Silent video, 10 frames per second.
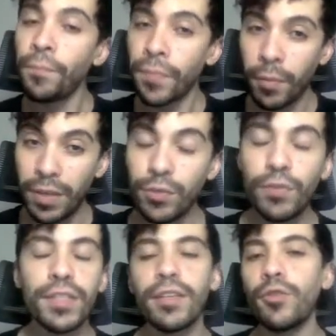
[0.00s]
mas
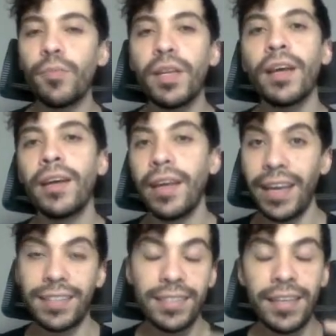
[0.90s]
quando você domina
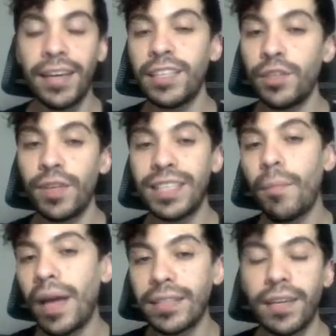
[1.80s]
esse seletivo, essa
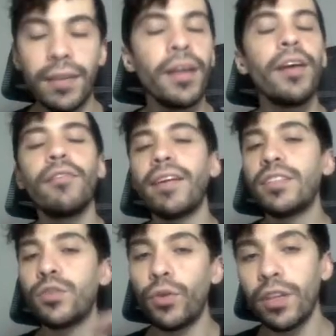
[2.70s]
máscara,
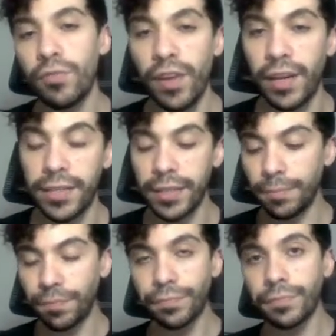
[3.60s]
faz toda a diferença.
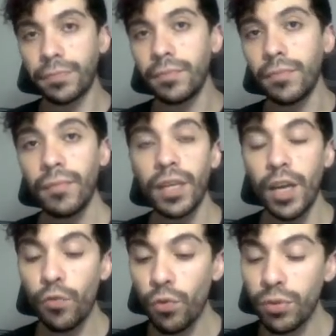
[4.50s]

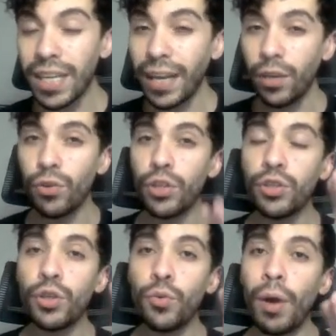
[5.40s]
Eu vou usar aqui
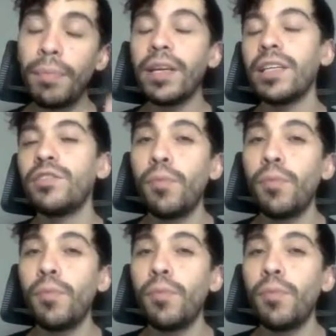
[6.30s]
hoje o aplicativo